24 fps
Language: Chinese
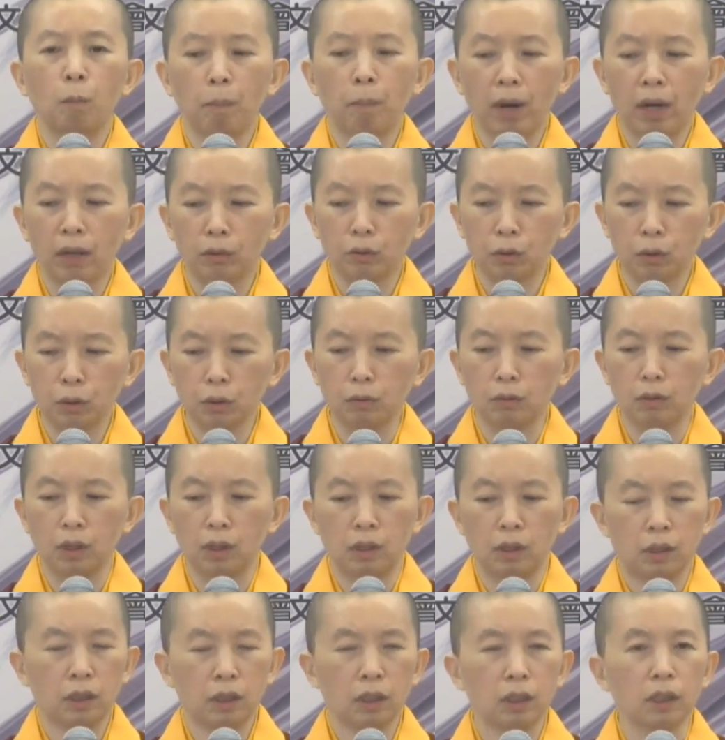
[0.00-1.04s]
帮助
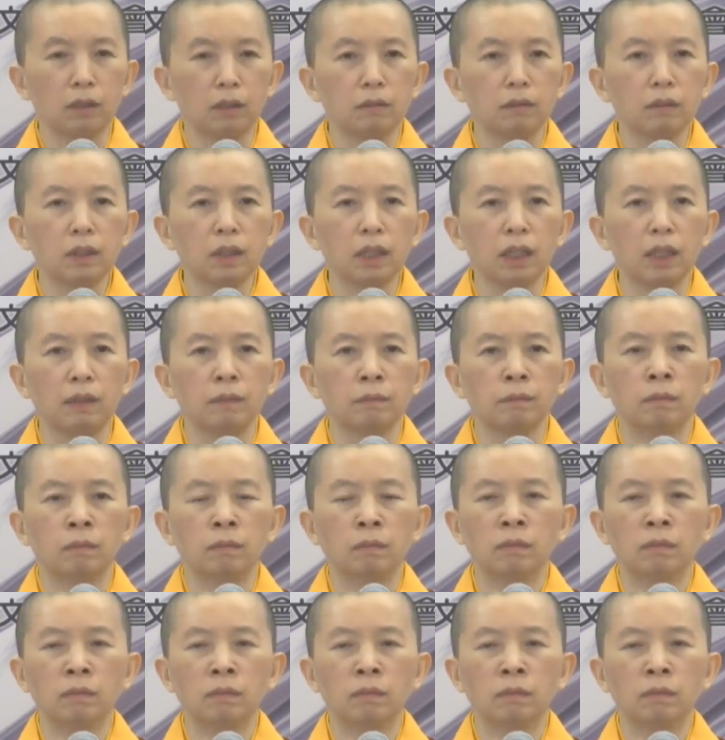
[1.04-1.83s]
你沉淀，